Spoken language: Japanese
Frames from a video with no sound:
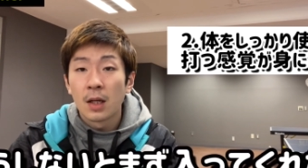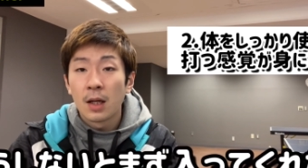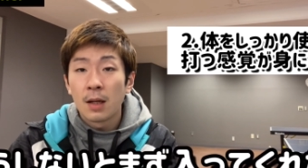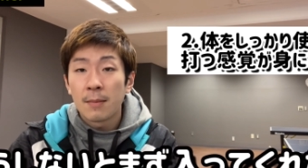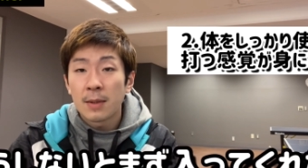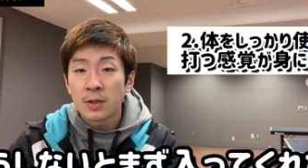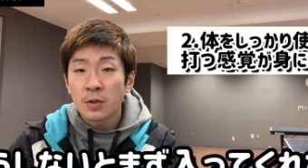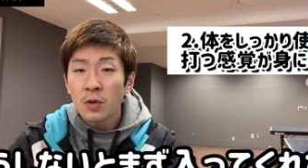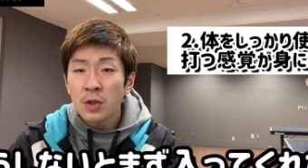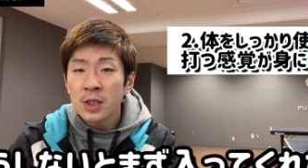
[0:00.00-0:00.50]

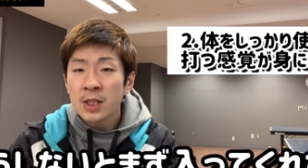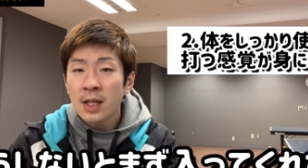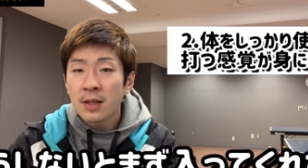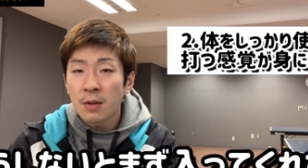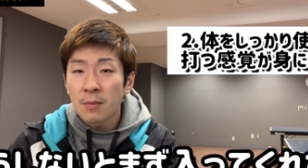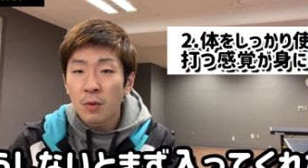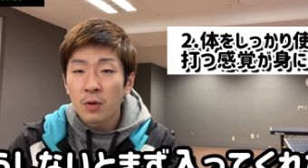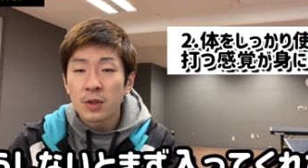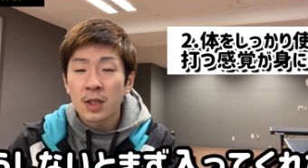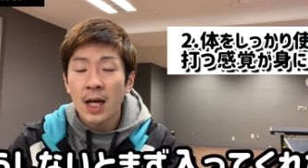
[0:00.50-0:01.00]
まあ、そうしない
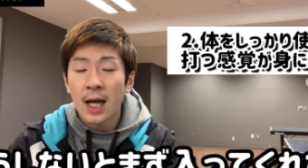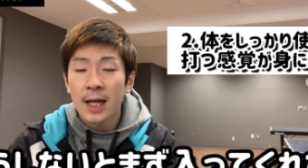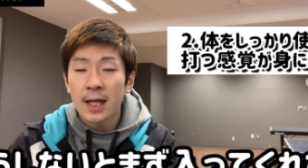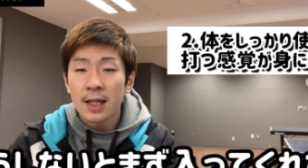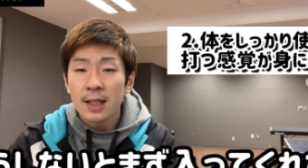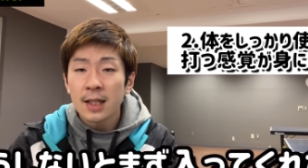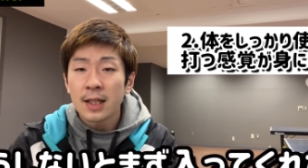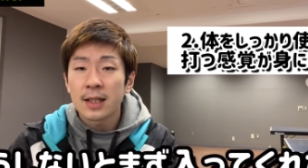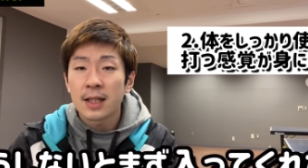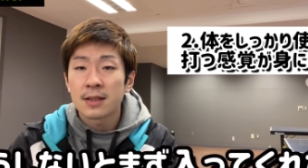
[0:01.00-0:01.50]
とボール入
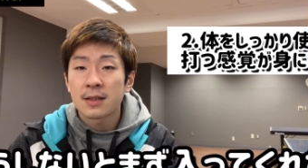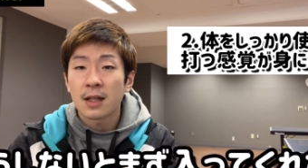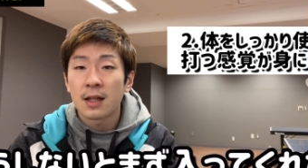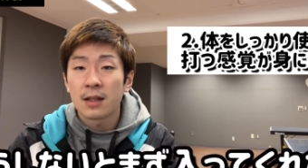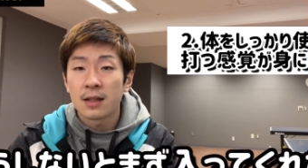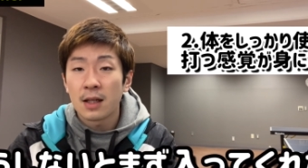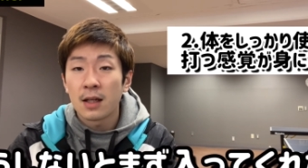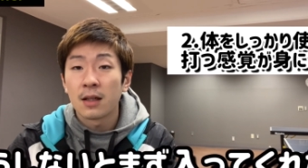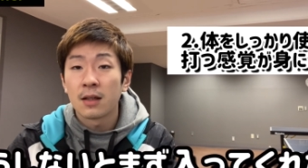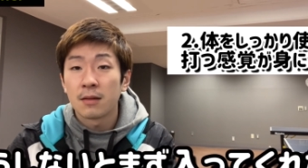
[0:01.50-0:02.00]
らないですか
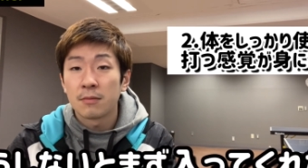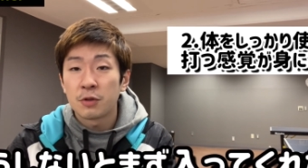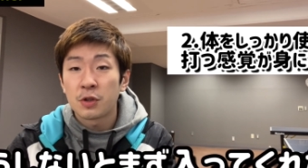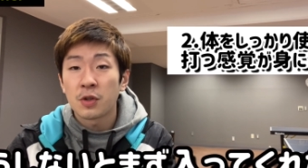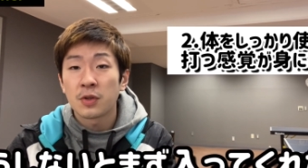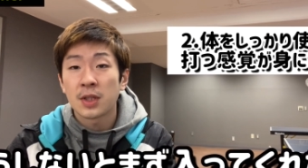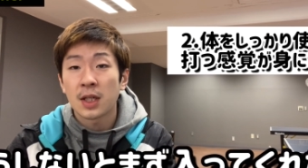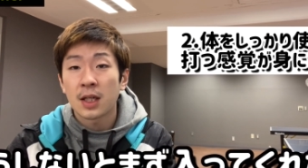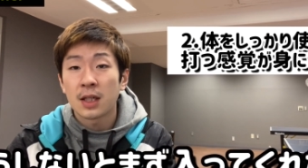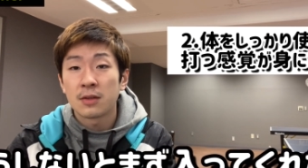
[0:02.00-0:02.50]
らね後
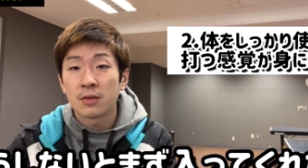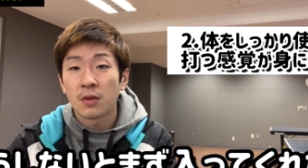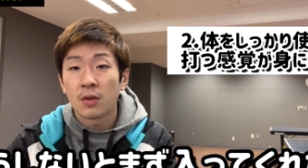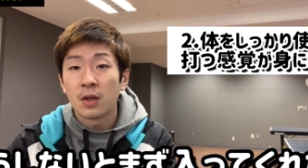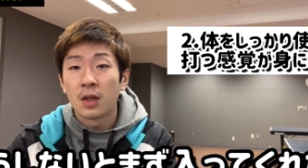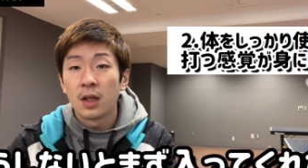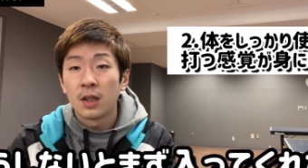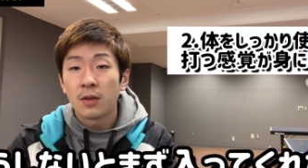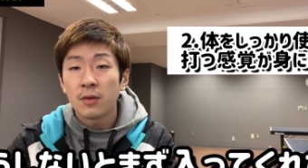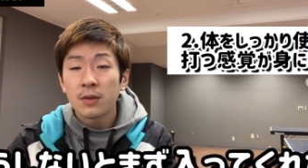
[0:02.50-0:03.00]
ろ下がると
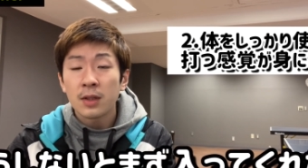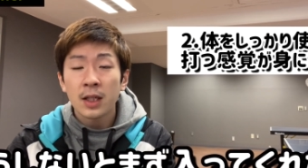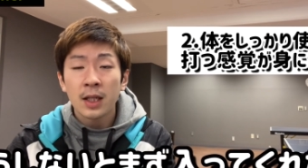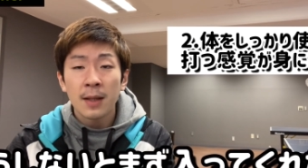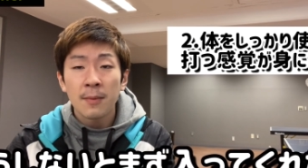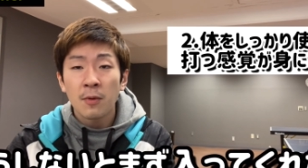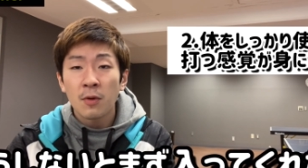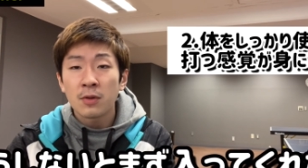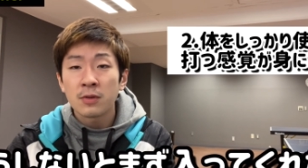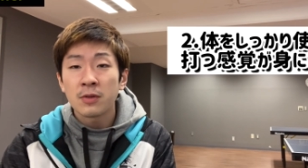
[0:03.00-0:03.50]
どんだ
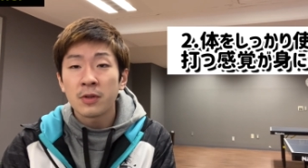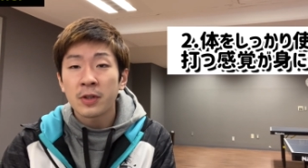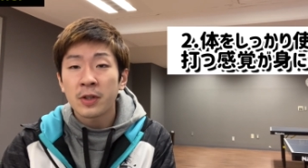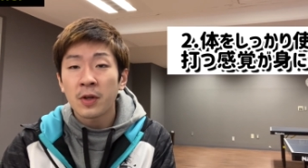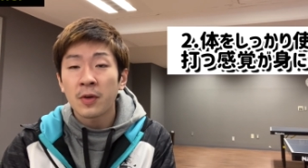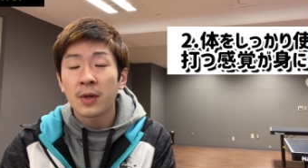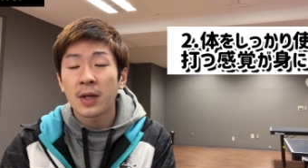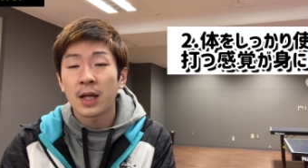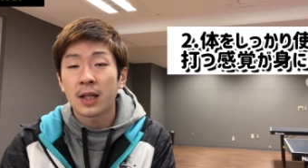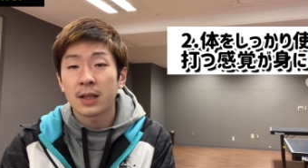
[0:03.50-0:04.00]
けボールの
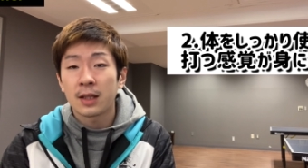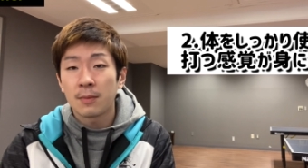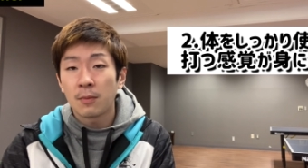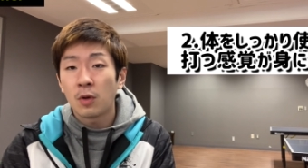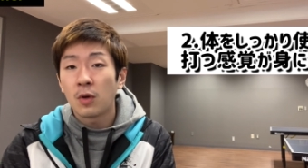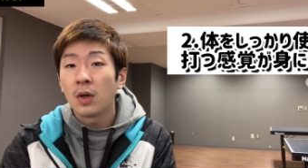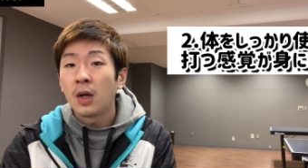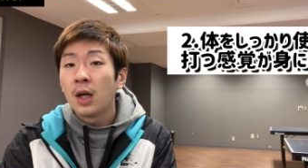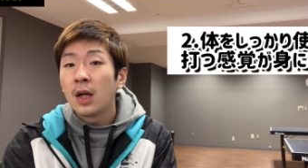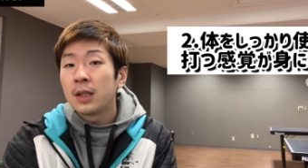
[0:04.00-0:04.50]
勢いがあって
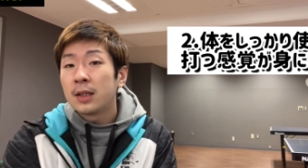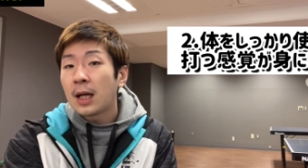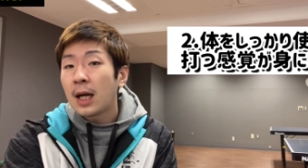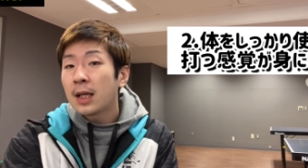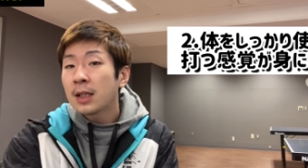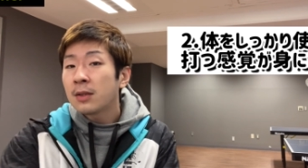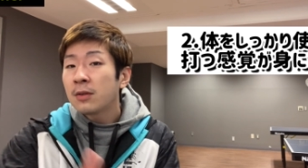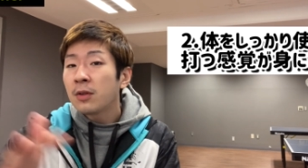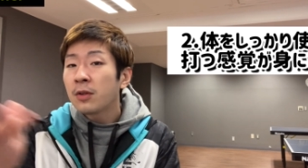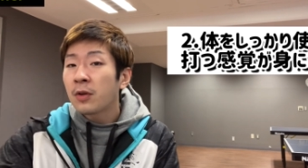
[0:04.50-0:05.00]
もじゃ
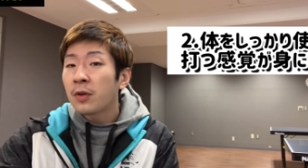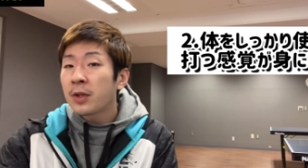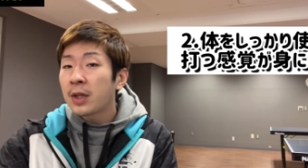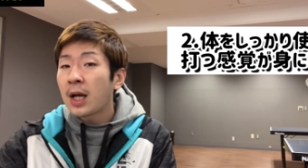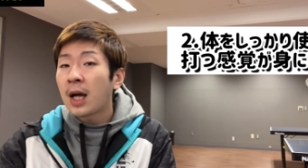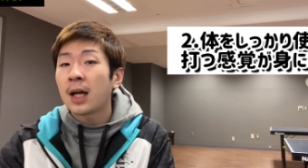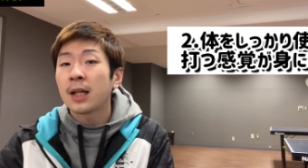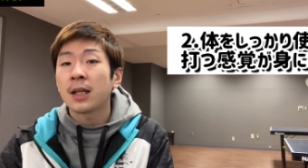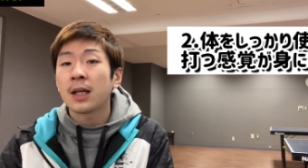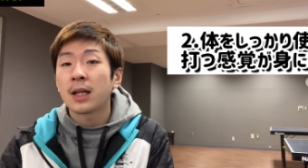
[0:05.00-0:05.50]
あ相手の距離
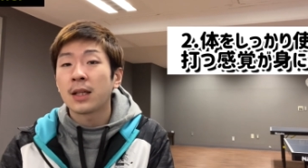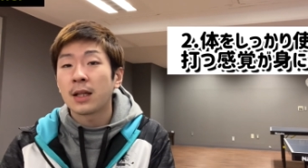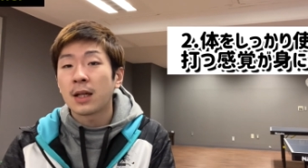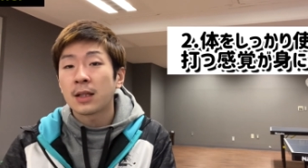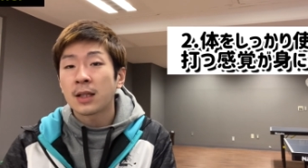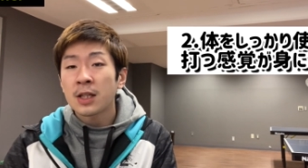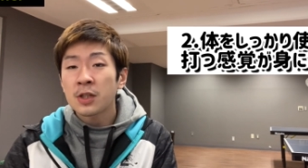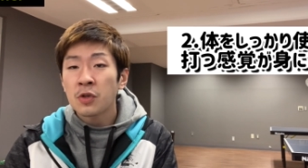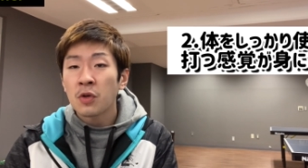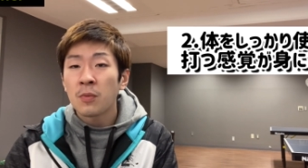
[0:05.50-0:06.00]
が離れたら
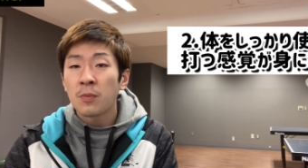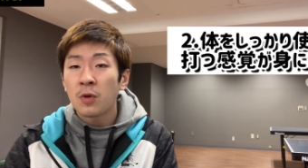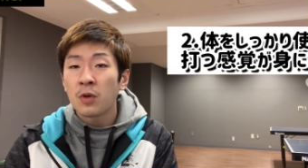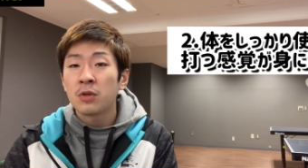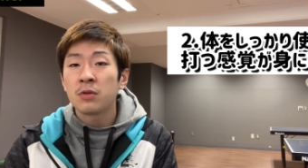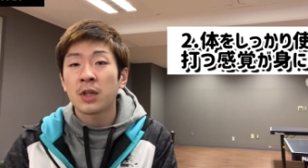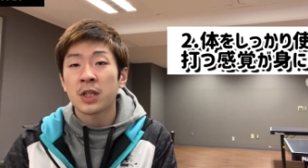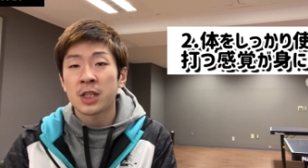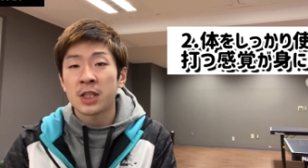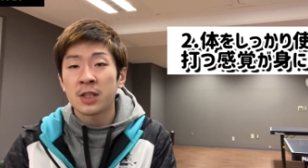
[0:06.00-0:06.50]
多少
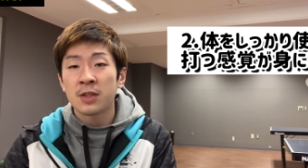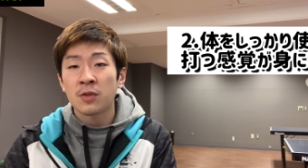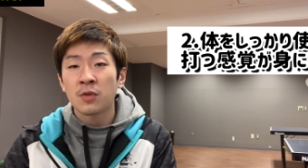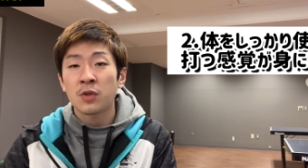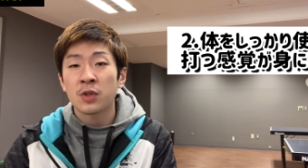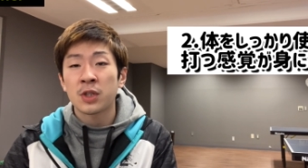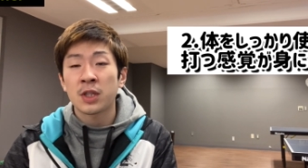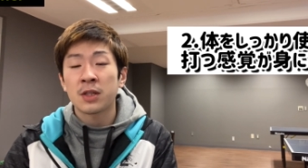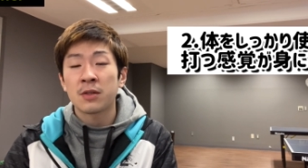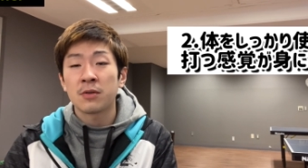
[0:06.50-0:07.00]
ボールは失
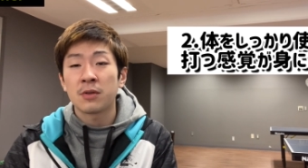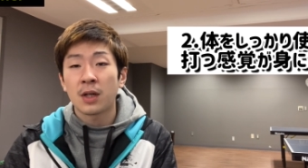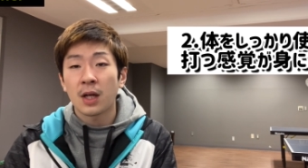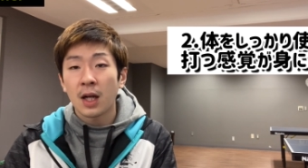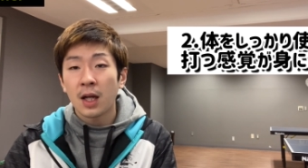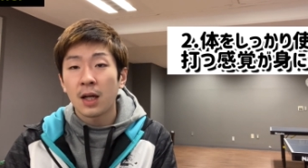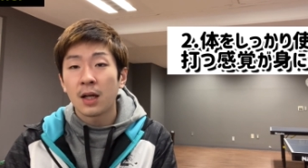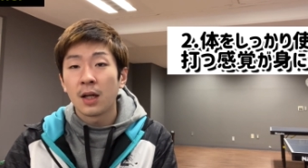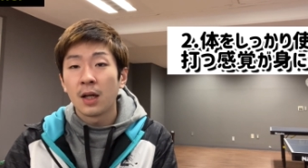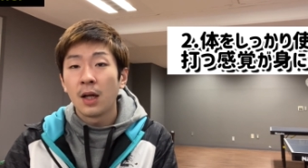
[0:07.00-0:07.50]
速してくるか
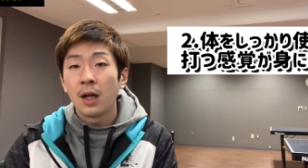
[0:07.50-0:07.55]
ら、